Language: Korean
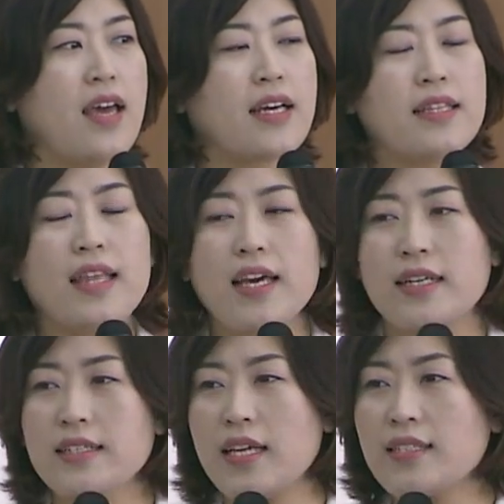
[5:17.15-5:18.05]
근데
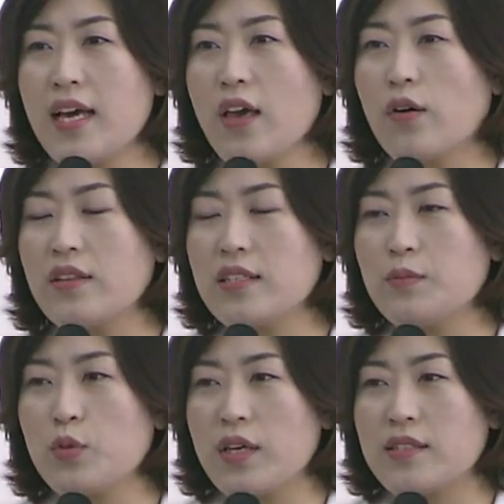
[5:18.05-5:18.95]
그 세상이
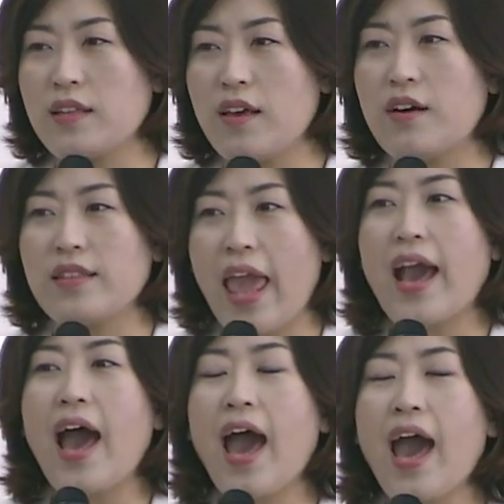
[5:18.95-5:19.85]
어땠으면 좋겠어요?
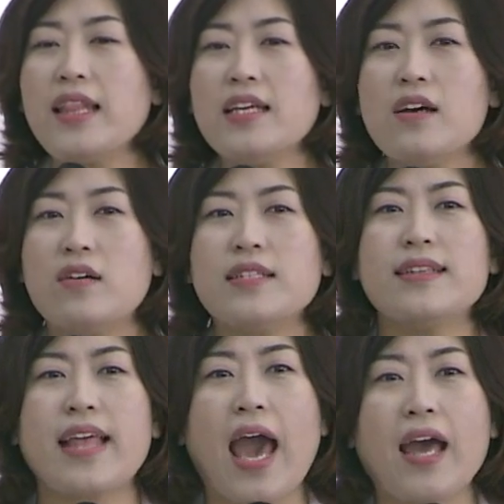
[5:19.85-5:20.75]
내가 하는 것은
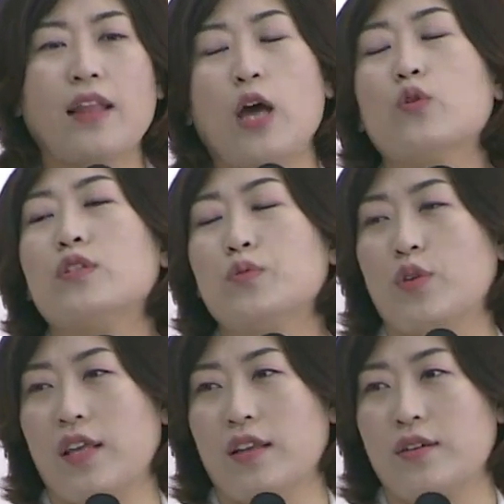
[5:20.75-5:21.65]
다 놔뒀으면
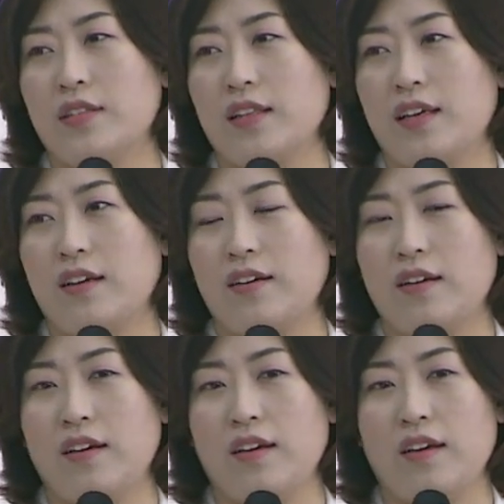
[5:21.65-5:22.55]
좋겠는 거잖아요.
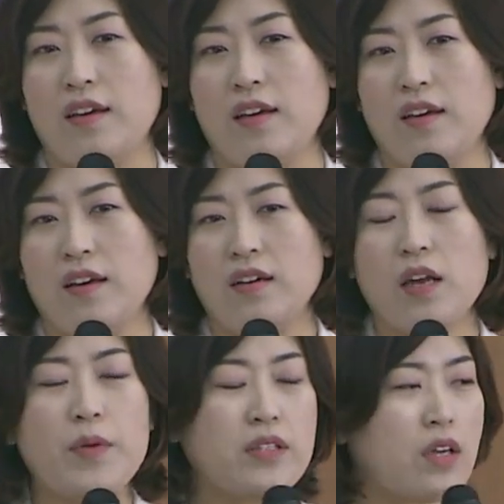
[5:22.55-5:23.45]

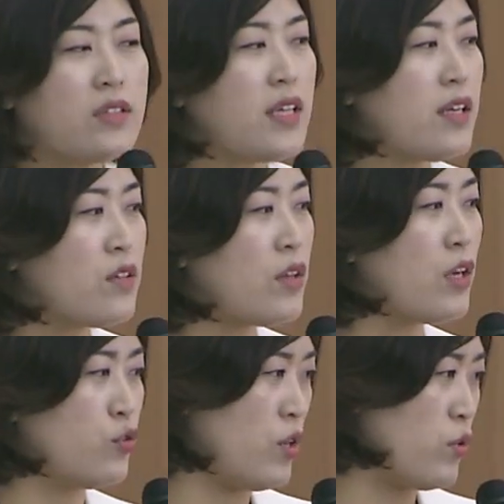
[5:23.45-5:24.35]
그러면
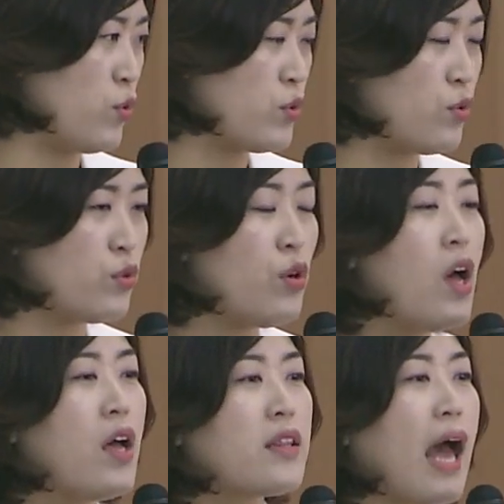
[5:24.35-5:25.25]
천상천하 유아 독존으로
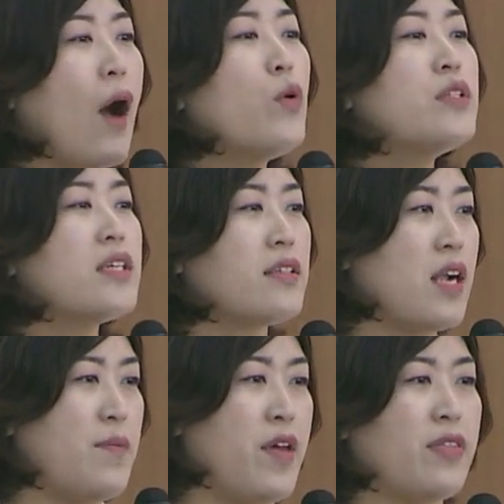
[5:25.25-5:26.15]
나 혼자
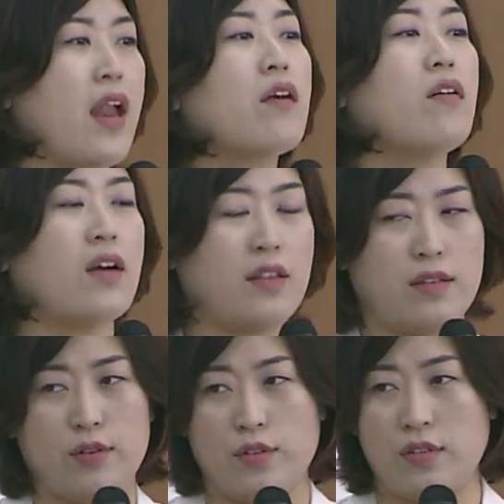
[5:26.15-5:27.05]
살면 될 것
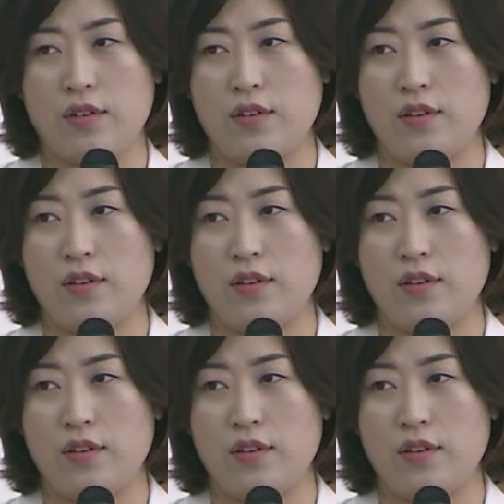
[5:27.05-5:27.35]
같은 거죠.